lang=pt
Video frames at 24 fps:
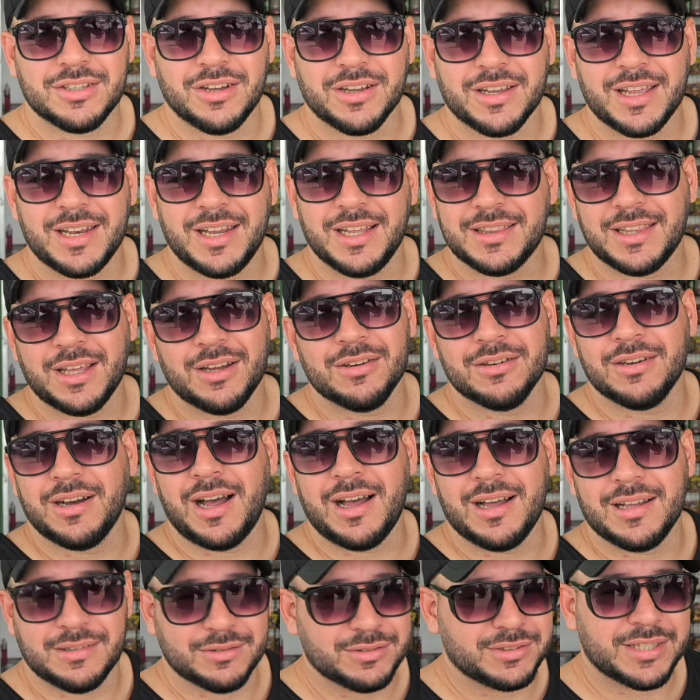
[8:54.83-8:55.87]
Só, queria ter
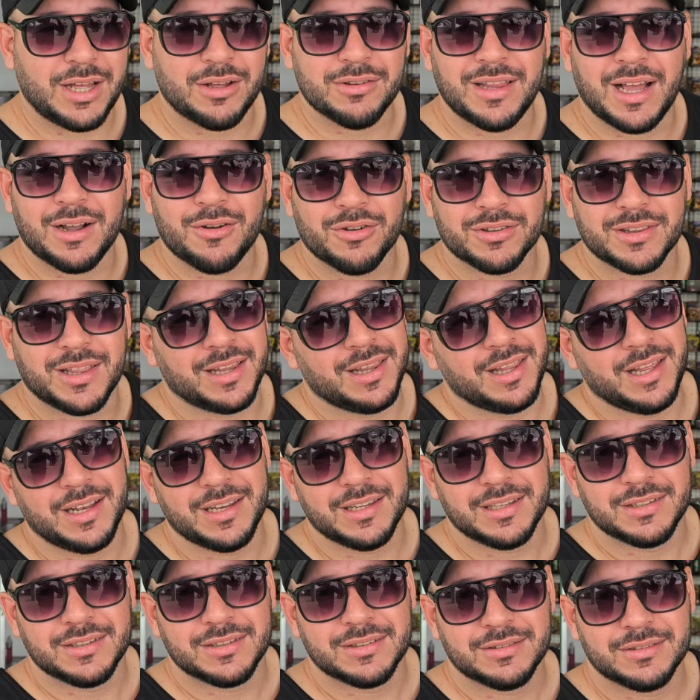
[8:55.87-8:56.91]
o, o saldo da conta
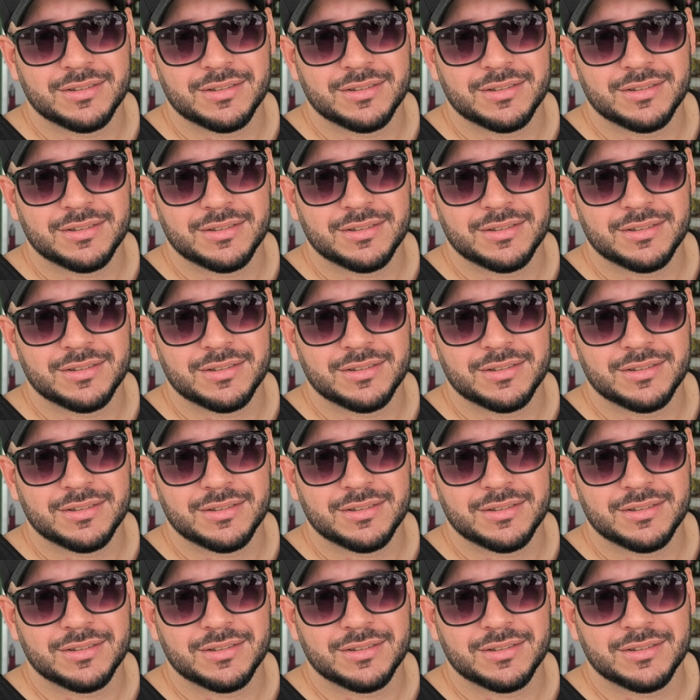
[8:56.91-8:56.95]
dele.